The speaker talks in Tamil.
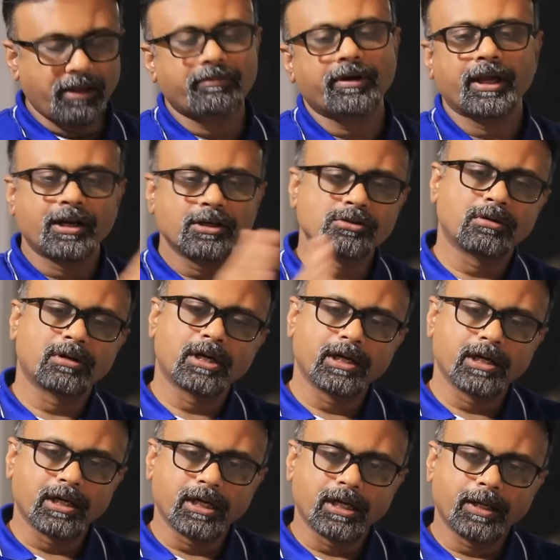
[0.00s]
இவன் என்ன
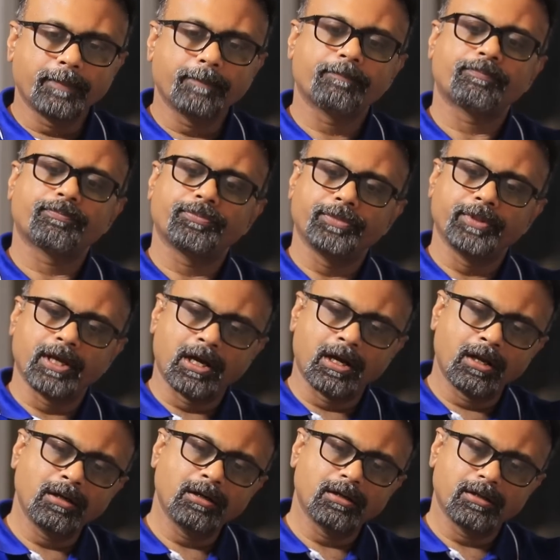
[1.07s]
சொல்கிறானாக்கா
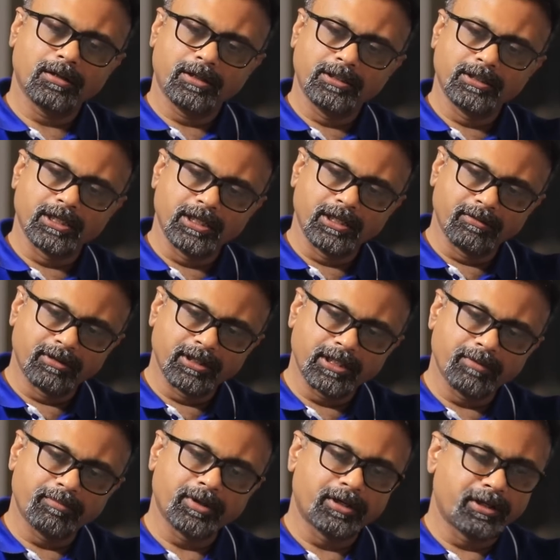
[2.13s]
நான் இந்த
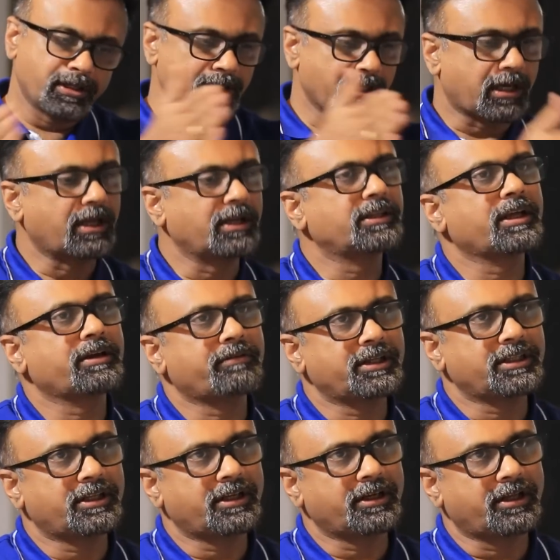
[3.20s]
நிறுவனத்தை பற்றி இந்த கருத்தை
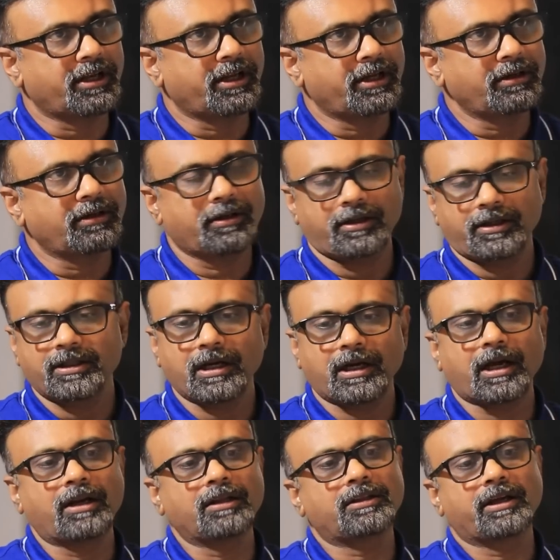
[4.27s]
வைத்திருக்கிறேன் இந்த
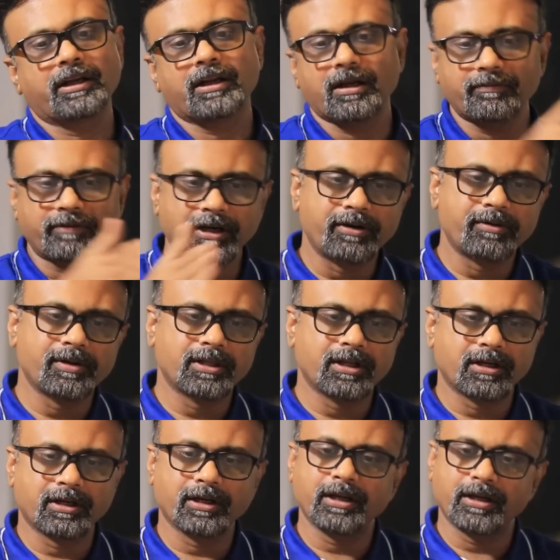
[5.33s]
கருத்தை நான்
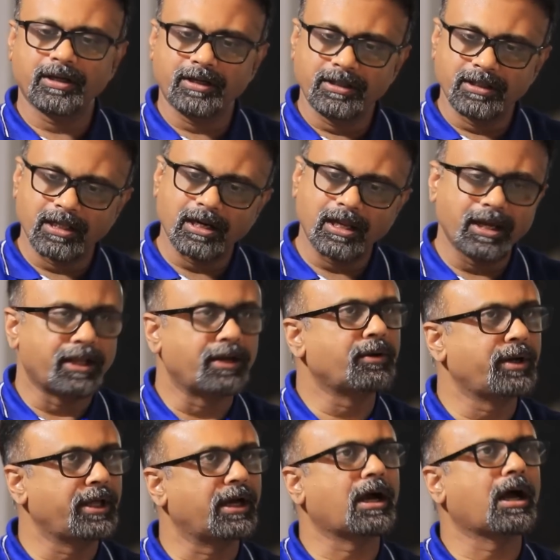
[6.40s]
வெளியிடுவதற்கு இதெல்லாம்
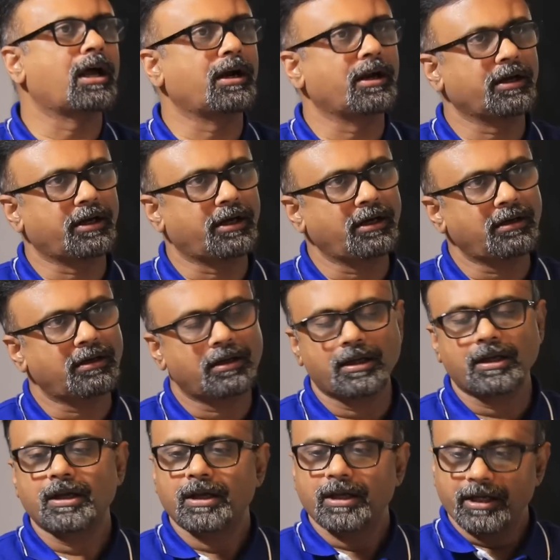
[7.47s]
என்னுடைய காரணங்கள்
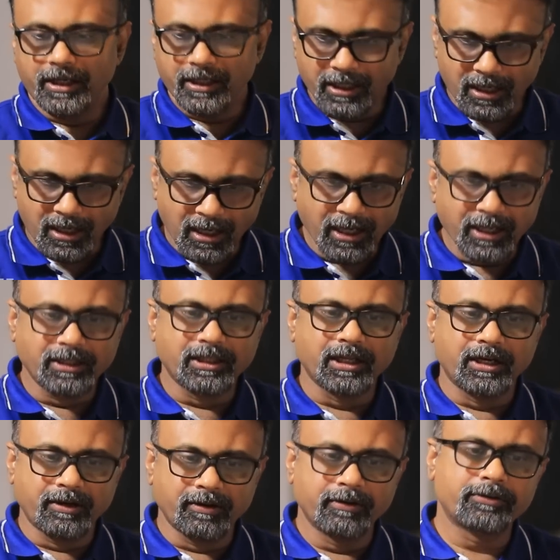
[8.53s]
இதனால் இந்த
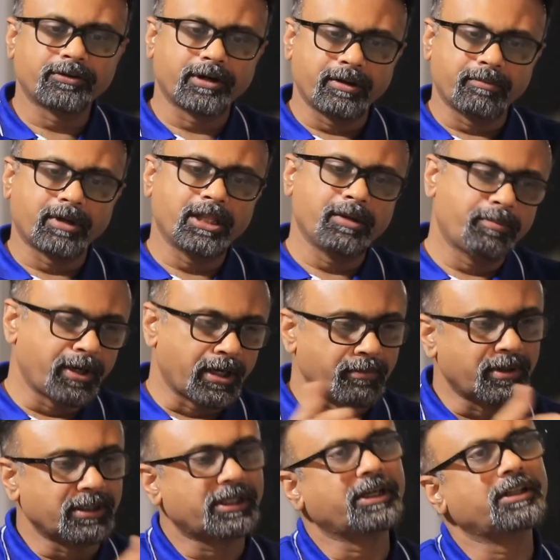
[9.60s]
நிறுவனத்துடைய மதிப்பு
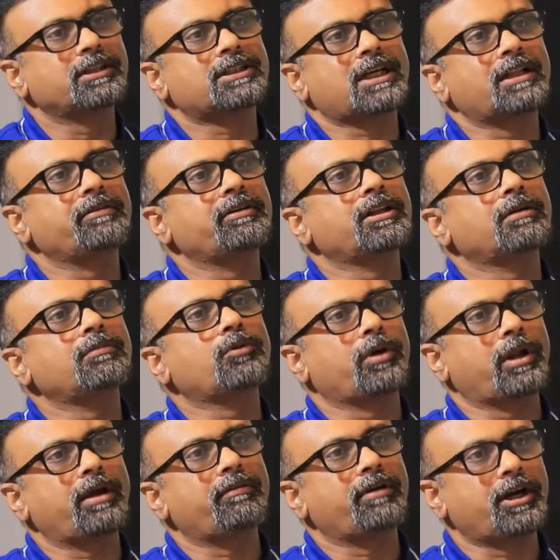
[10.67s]
எண்பத்தைந்து சதவீதம்
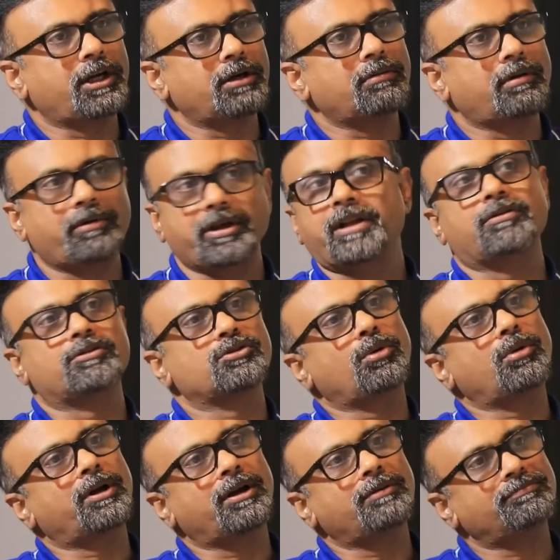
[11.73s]
குறைய வேண்டும் அப்படின்னு அவன்
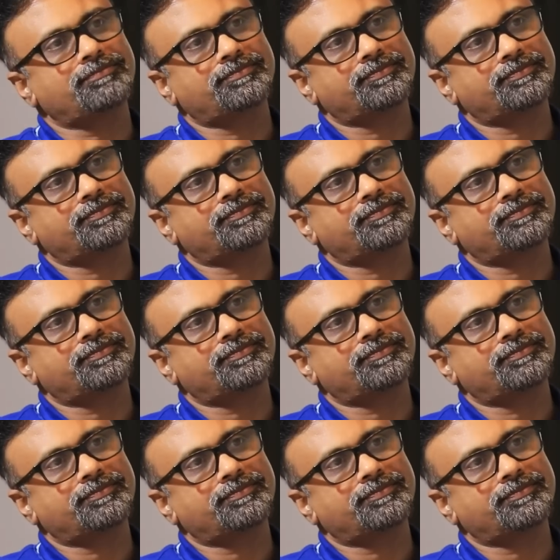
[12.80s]
சொல்கிறான்